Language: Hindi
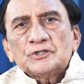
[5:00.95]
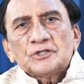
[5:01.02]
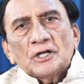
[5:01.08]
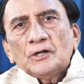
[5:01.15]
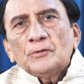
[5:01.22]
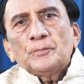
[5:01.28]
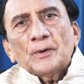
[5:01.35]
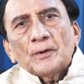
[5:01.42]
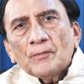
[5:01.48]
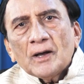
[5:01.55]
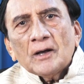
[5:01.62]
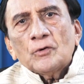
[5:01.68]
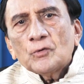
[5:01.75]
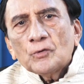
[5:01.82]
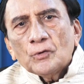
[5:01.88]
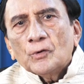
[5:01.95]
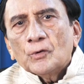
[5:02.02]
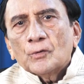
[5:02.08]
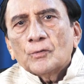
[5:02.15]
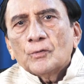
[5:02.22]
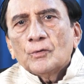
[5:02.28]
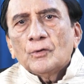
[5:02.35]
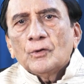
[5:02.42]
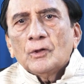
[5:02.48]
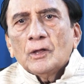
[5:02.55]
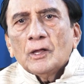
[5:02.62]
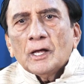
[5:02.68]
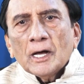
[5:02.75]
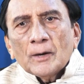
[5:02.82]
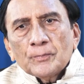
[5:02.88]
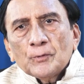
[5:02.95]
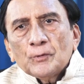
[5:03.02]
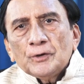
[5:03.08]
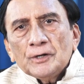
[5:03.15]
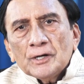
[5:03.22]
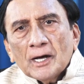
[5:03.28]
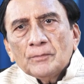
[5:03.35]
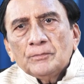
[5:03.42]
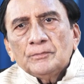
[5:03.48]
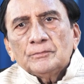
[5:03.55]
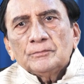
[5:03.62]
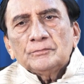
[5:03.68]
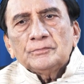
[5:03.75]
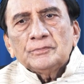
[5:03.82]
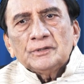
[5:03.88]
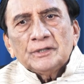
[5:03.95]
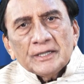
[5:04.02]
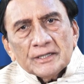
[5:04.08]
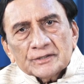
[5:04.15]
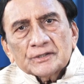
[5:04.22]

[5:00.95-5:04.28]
जल प्रवाह को आप कोई नाम दे